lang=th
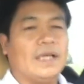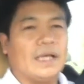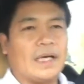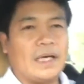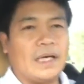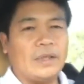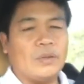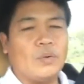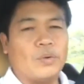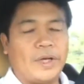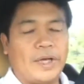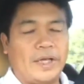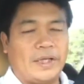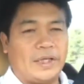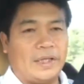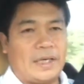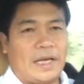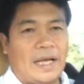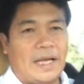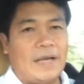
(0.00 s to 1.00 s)
และดูเจ
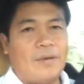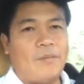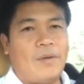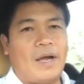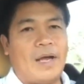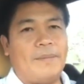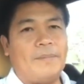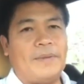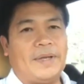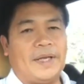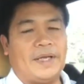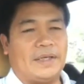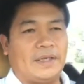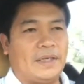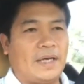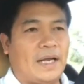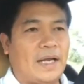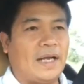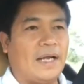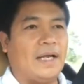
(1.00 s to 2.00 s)
ตนาว่ามีเจต
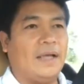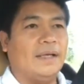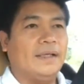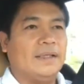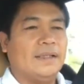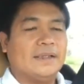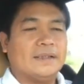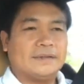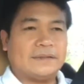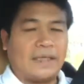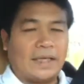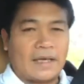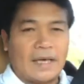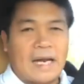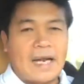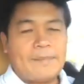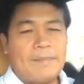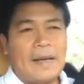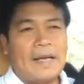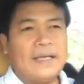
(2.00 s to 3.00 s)
นาใส่
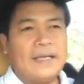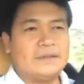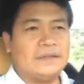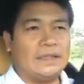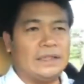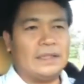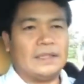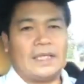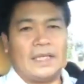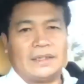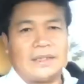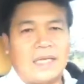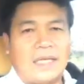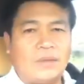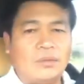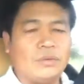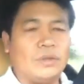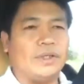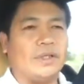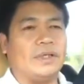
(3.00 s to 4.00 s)
ร้ายป้ายสีเจตนา
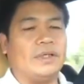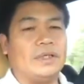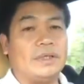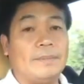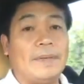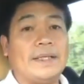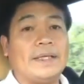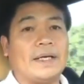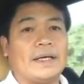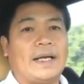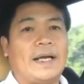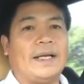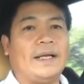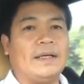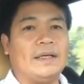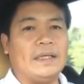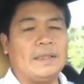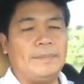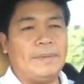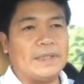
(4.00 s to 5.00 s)
ทุจริตหรือไม่อย่างไร
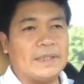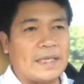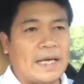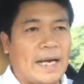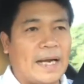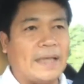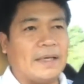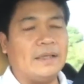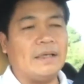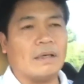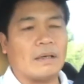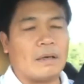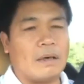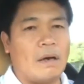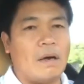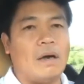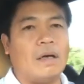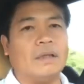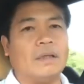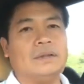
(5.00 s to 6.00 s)
หรือเป็นการเรียก
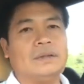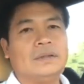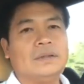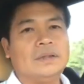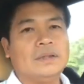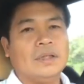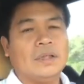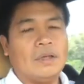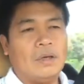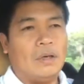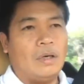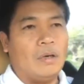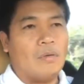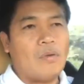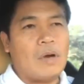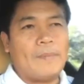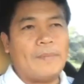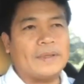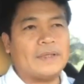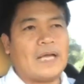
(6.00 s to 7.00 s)
ร้องขอ
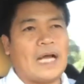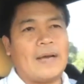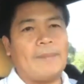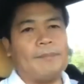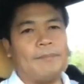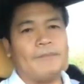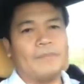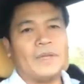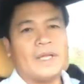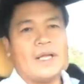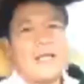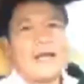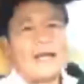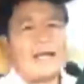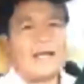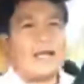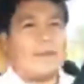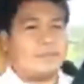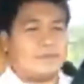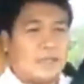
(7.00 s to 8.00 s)
ความเป็นธรรม
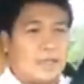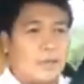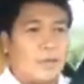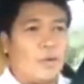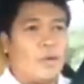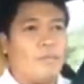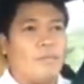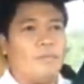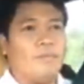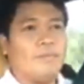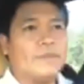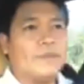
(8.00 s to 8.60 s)
ให้กับสังคม